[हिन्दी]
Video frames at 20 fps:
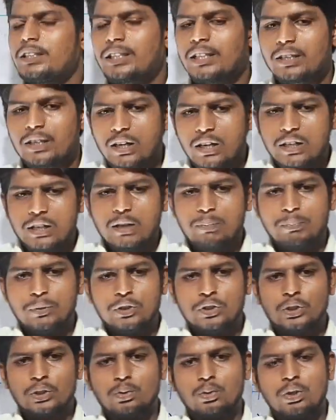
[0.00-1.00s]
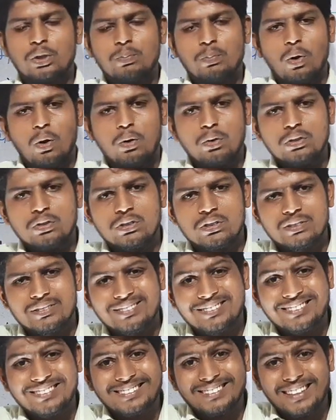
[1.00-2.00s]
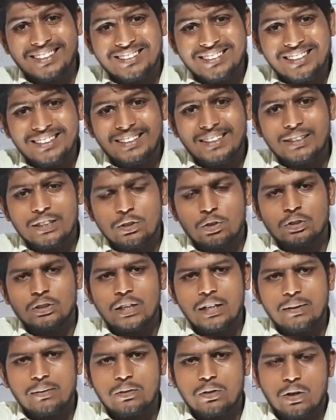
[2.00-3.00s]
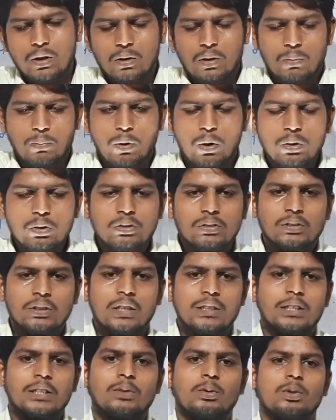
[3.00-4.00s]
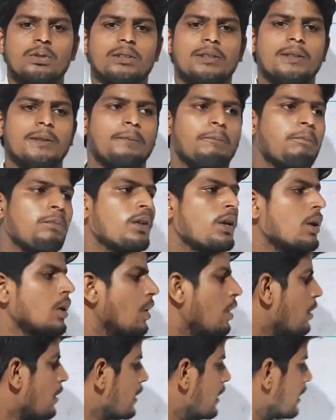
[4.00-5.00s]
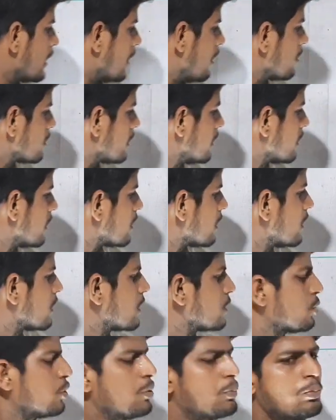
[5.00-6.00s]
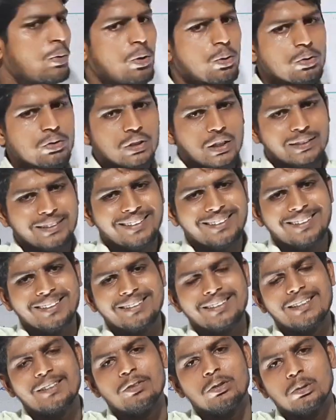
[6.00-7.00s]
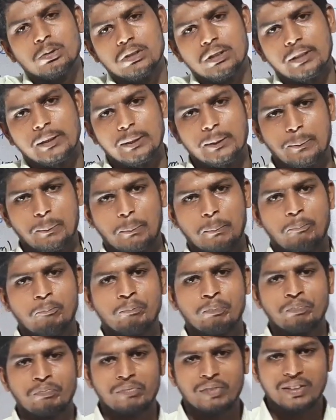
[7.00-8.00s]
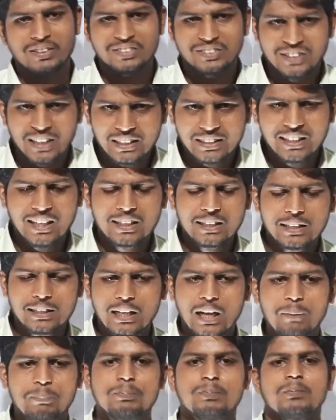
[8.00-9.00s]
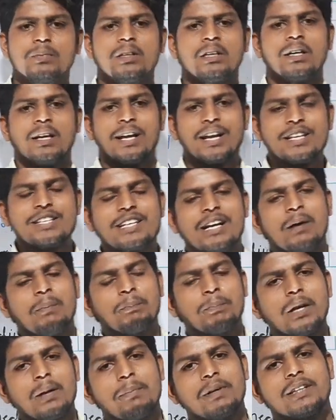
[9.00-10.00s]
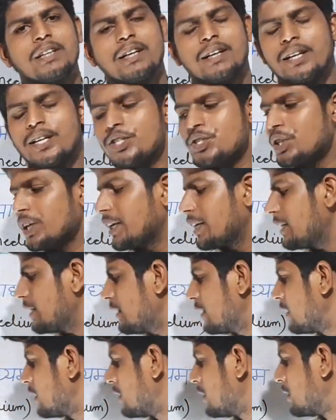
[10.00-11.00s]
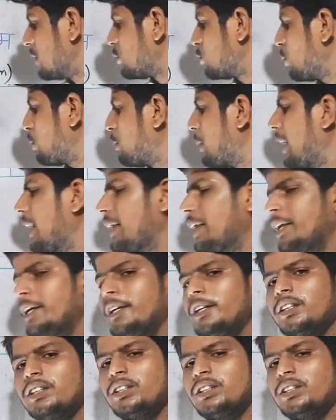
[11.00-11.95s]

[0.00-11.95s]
इनके कण के बीच की दूरी बहुत नज़दीक नज़दीक होते हैं बहुत नज़दीक होते हैं और ये क्या होते हैं इनके कण की दूरी बहुत अधिक अधिक होते हैं जैसा कि आप एग्जाम्पल में देखना चाहें तो पानी